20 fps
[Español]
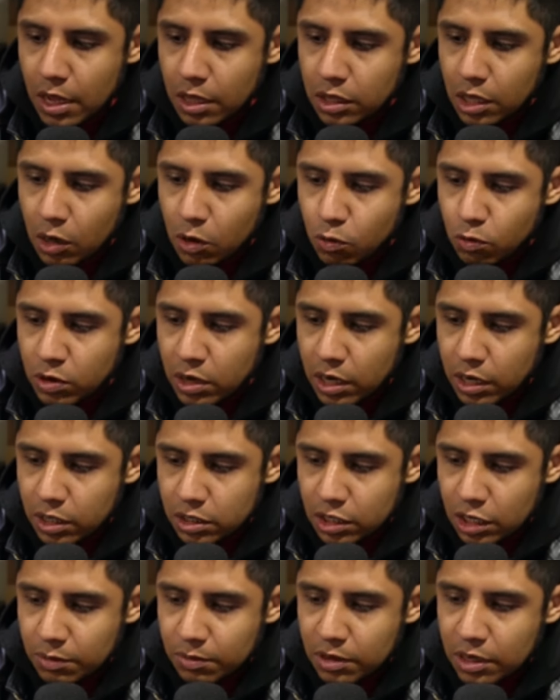Tengo una que
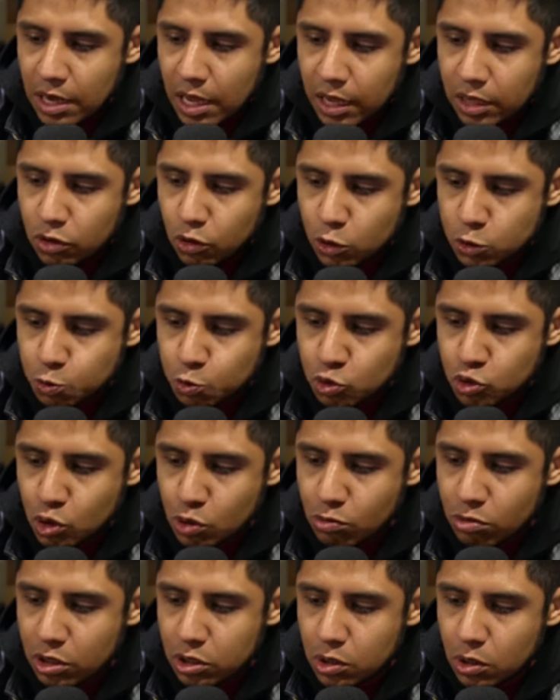termina en
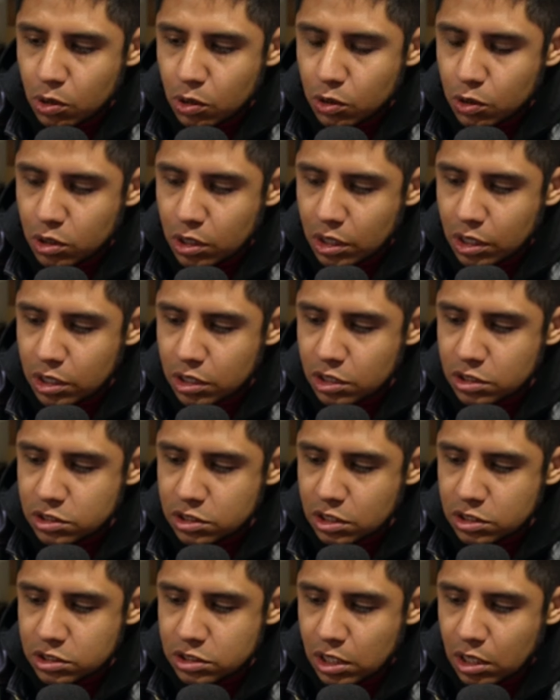2.4 y otra que
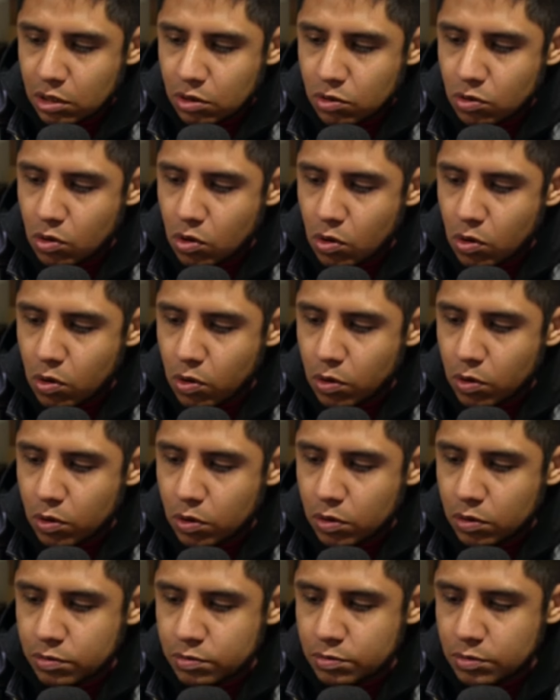dice
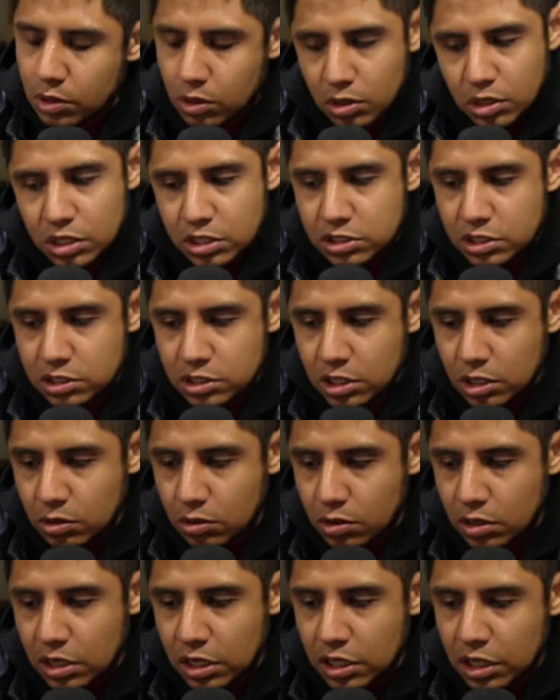5. Bueno, que dice
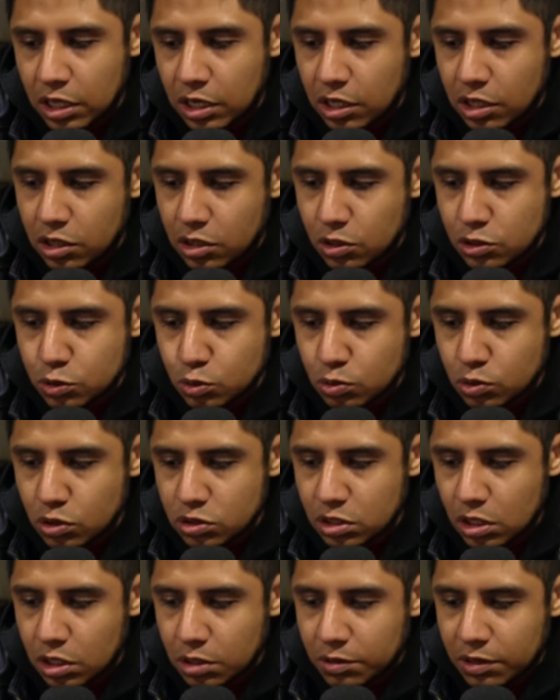5. Le tiene 2, un
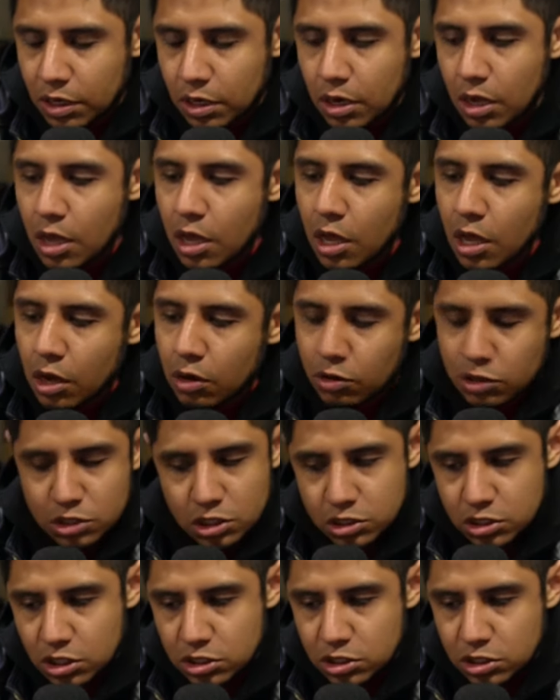al final. No es que sea